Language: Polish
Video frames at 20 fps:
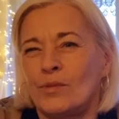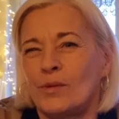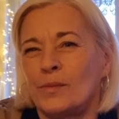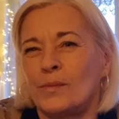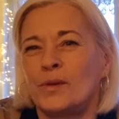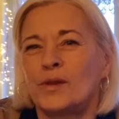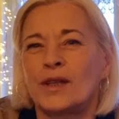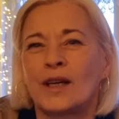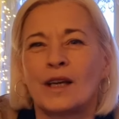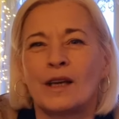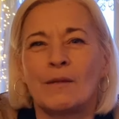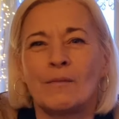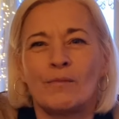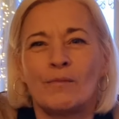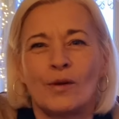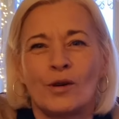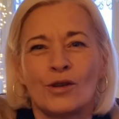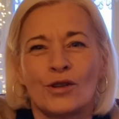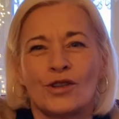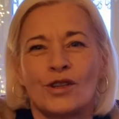Po, po takim
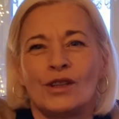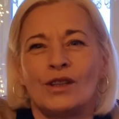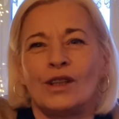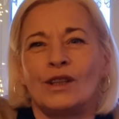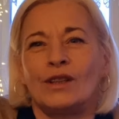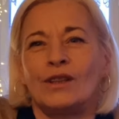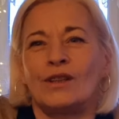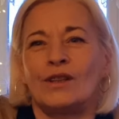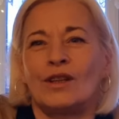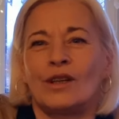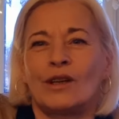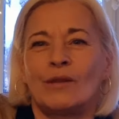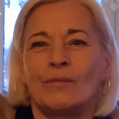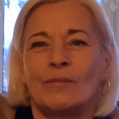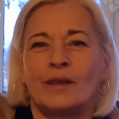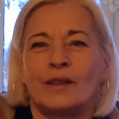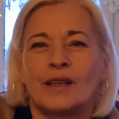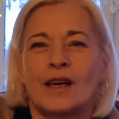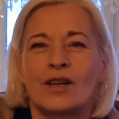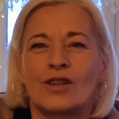poście nigdy nie
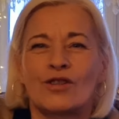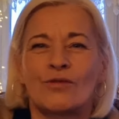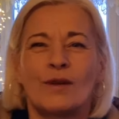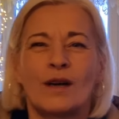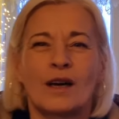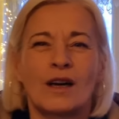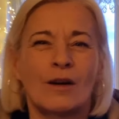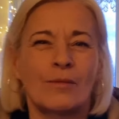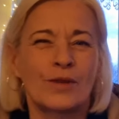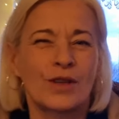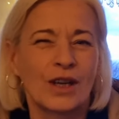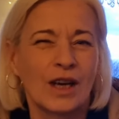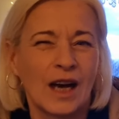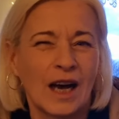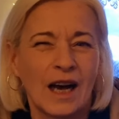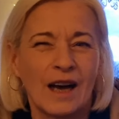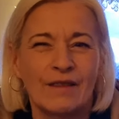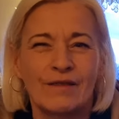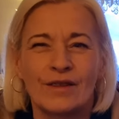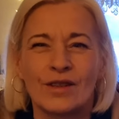robię tak, żeby jakąś
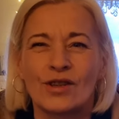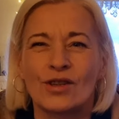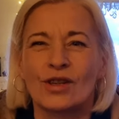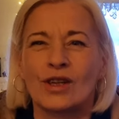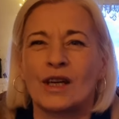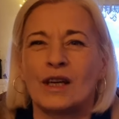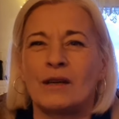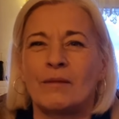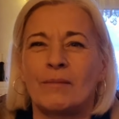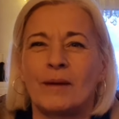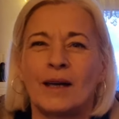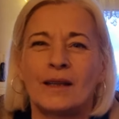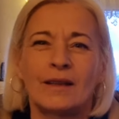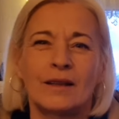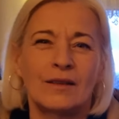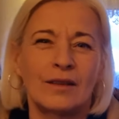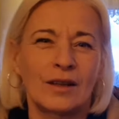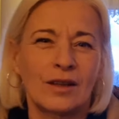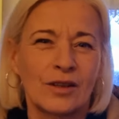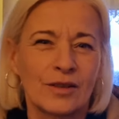kawę czy herbatę,
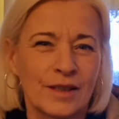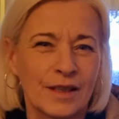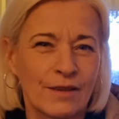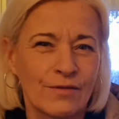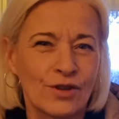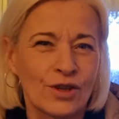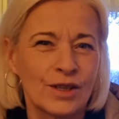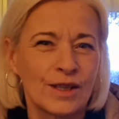tylko zawsze